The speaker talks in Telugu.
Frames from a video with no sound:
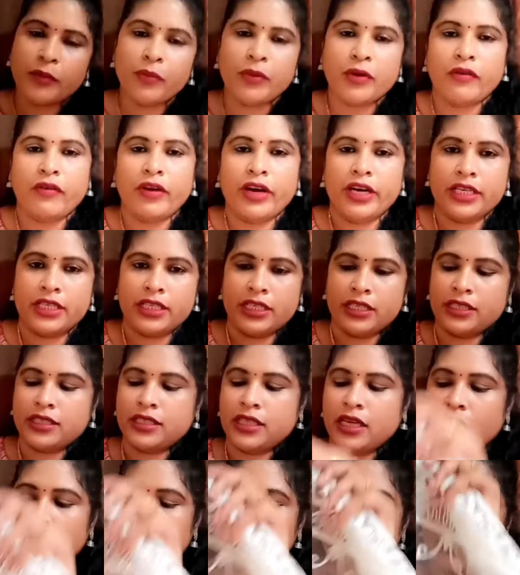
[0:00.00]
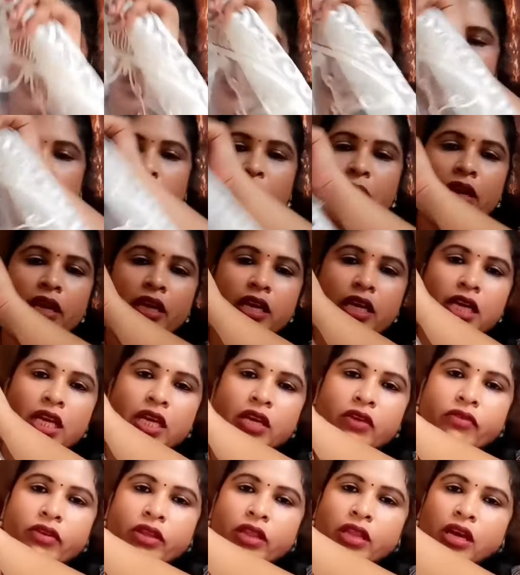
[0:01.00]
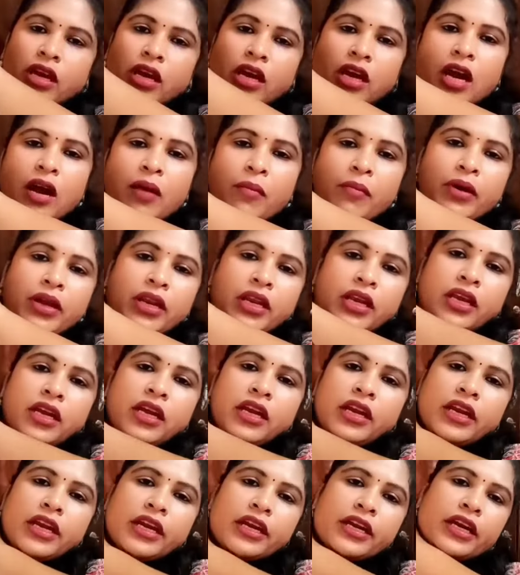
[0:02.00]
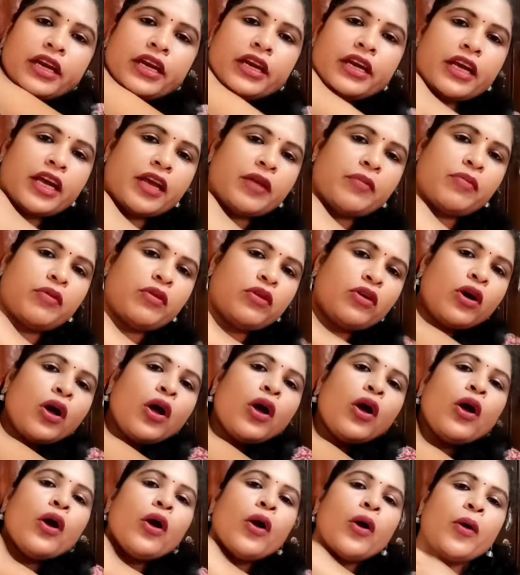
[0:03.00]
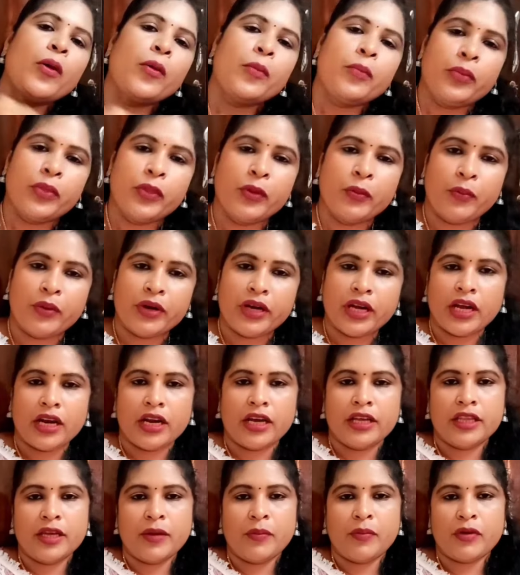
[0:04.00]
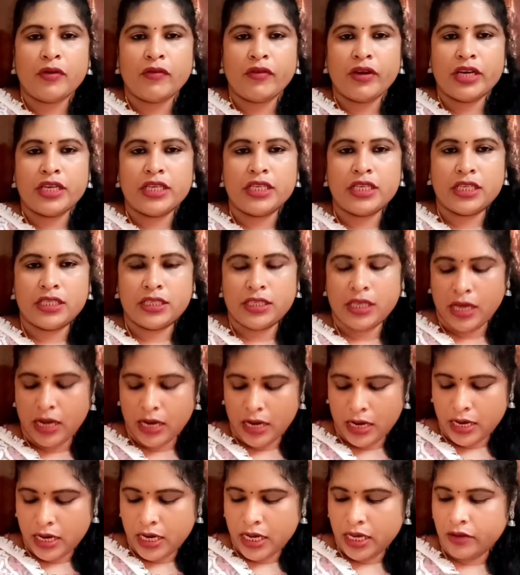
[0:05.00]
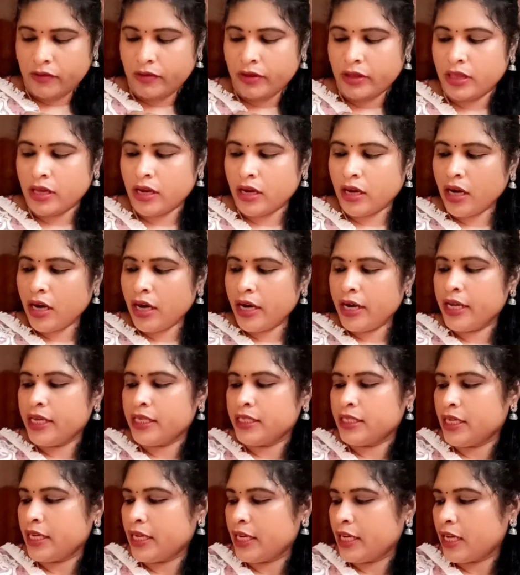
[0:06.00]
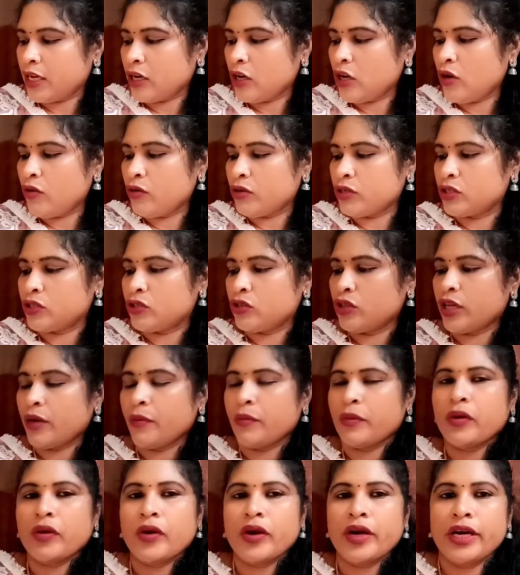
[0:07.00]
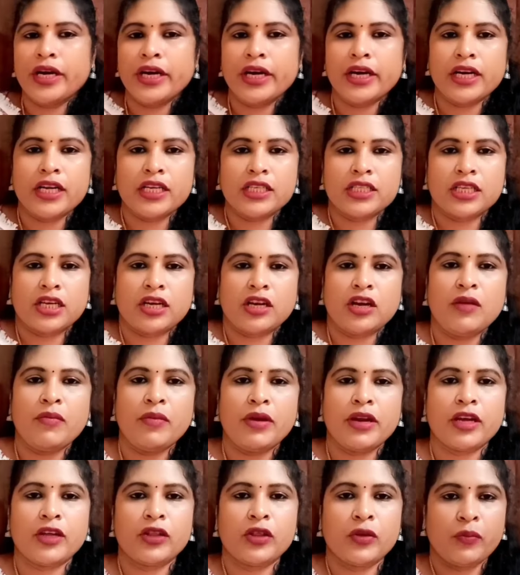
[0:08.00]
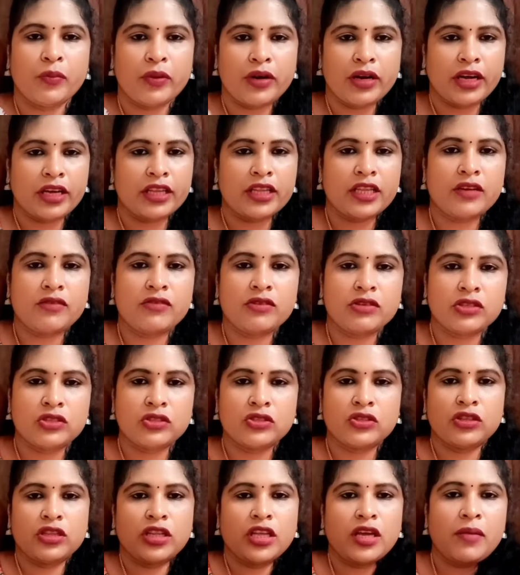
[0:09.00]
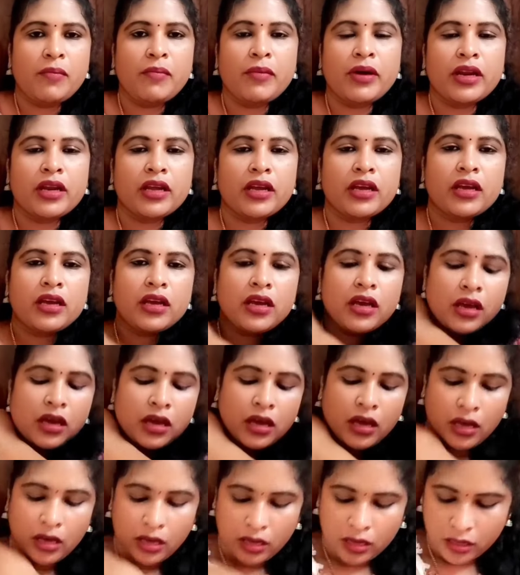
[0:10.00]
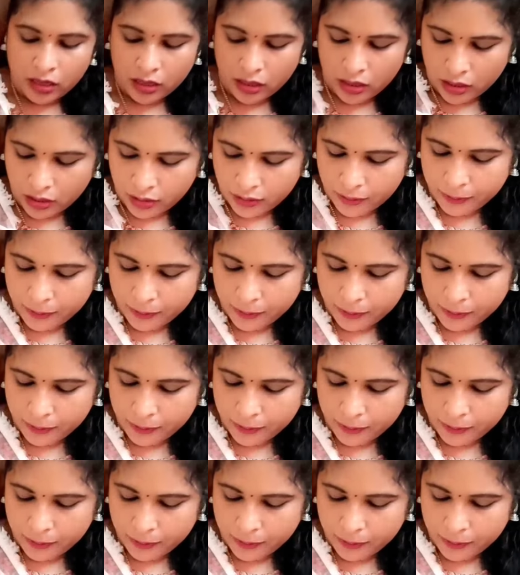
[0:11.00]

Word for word: నేను ప్రొవైడ్ చేస్తాను ఓకేనా మనకి ఈ విధంగా మనకి నెట్టెడ్ టైప్లో దుప్పటాను అయితే ప్రొవైడ్ చేశారండి ఈ విధంగా డిజైనింగ్లో వస్తుంది ఎంబ్రాయిడరింగ్ డిజైన్లో మనకి దుప్పటా అయితే వస్తుంది మనకి ఈ